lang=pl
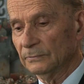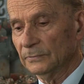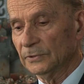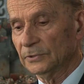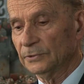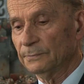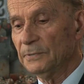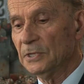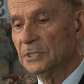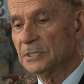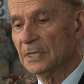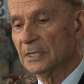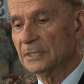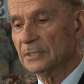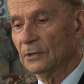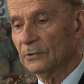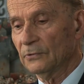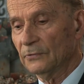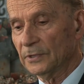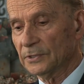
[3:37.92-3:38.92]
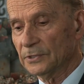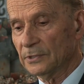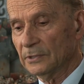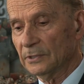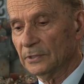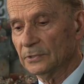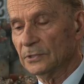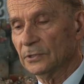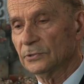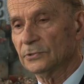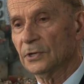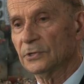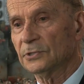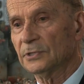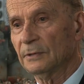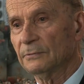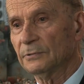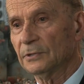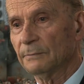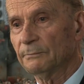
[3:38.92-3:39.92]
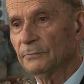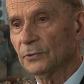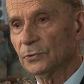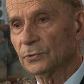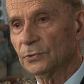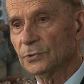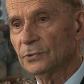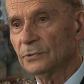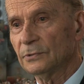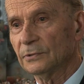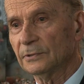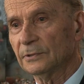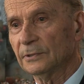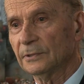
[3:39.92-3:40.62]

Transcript: szpica zauważyła, że coś tam się poruszyło.